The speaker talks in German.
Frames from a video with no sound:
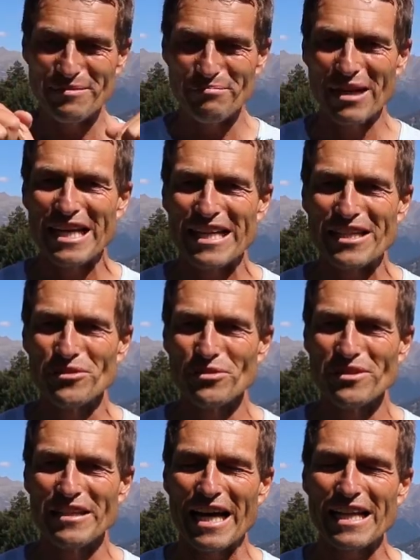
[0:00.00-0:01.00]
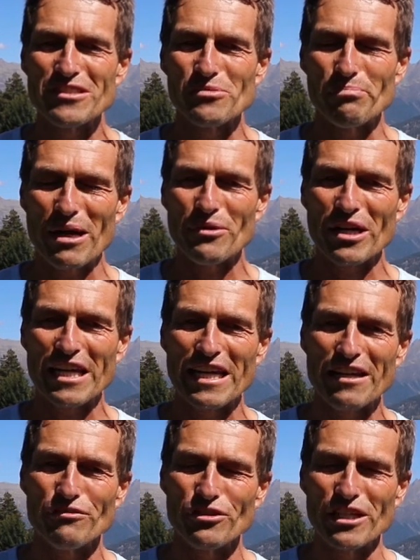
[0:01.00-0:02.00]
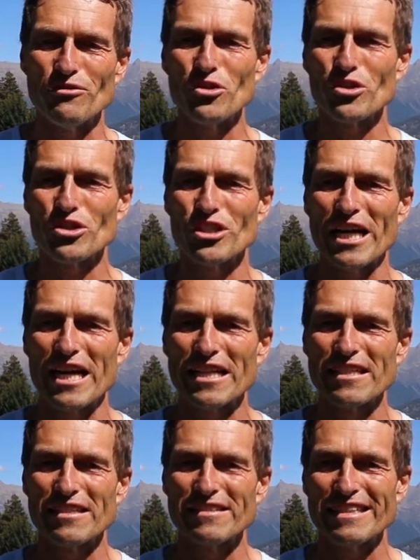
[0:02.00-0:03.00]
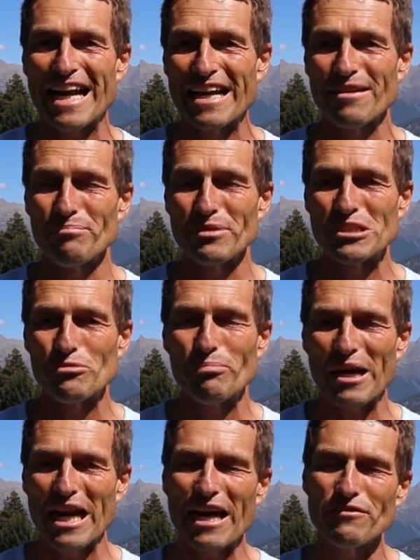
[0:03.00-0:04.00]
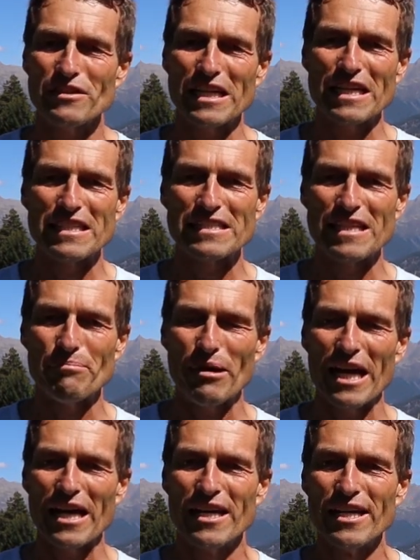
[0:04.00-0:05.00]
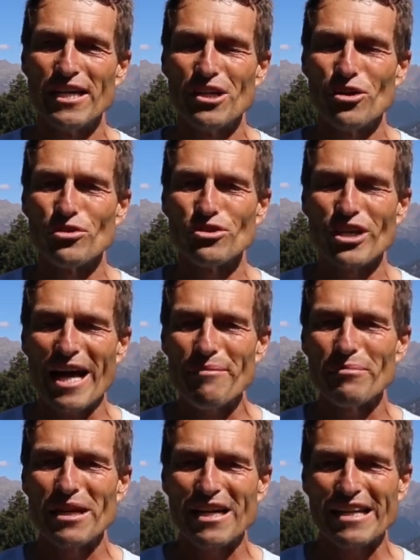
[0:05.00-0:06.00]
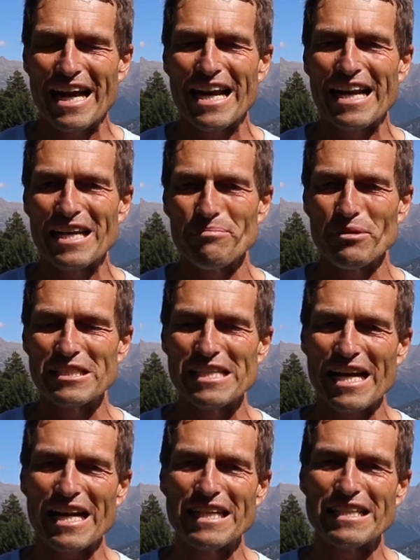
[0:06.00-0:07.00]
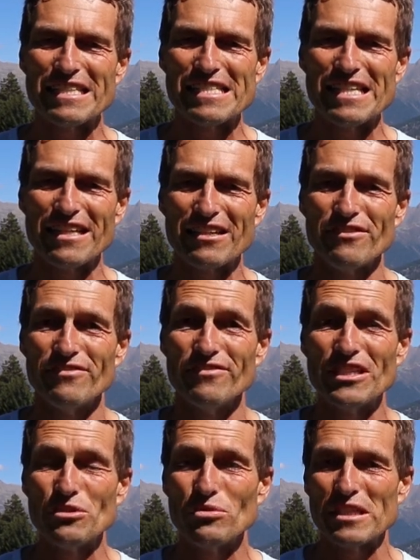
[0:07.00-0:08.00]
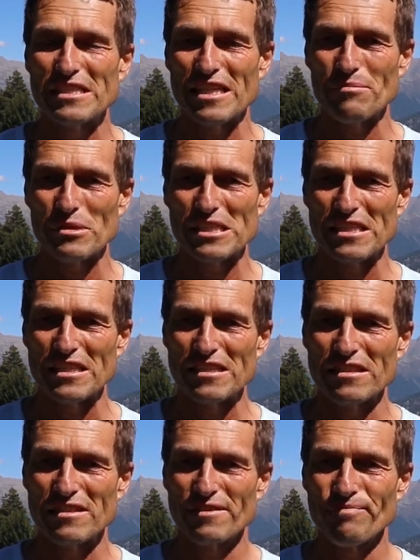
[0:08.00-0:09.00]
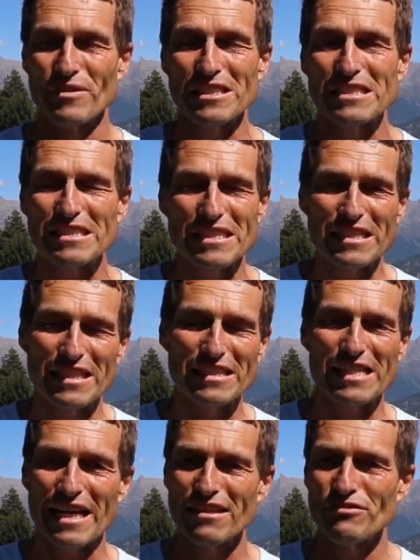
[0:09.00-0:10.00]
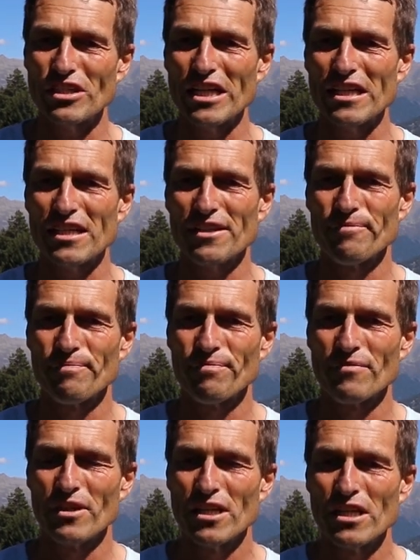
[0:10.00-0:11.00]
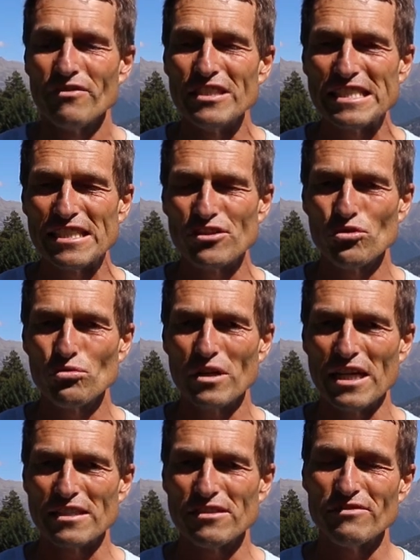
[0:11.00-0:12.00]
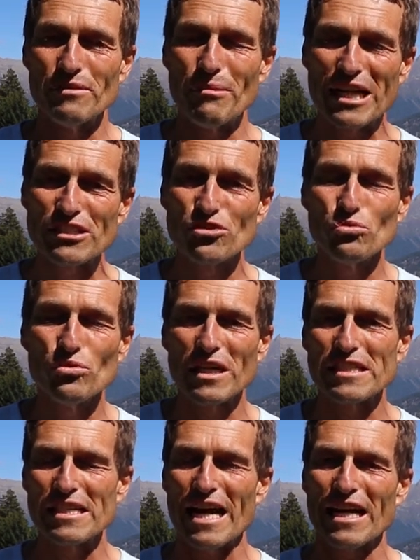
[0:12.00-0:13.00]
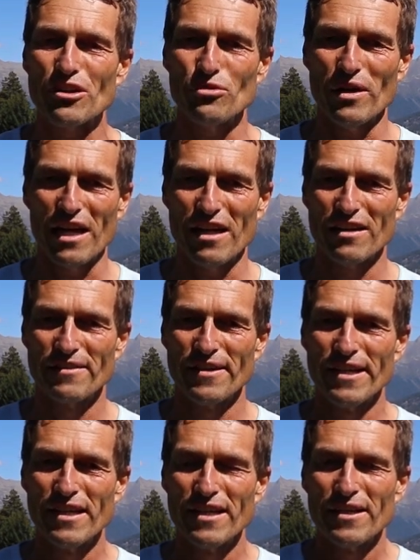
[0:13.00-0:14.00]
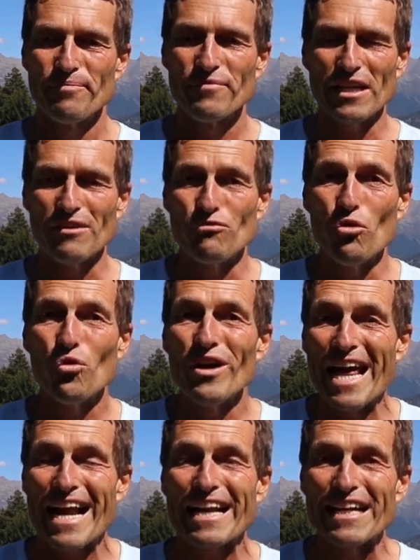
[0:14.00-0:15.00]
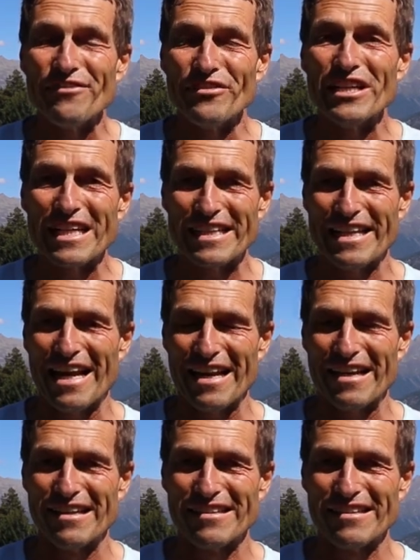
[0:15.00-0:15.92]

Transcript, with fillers: melde dich unten an zum Powerkick für den Wochenstart. Dann bist du bei Live-Trainings dabei und schreib mir gerne, ich bin sehr interessiert, wie du das Thema siehst. Ist es interessant für dich? Wie siehst du das? Wie machst du das aktuell? Denn wo lernen wir denn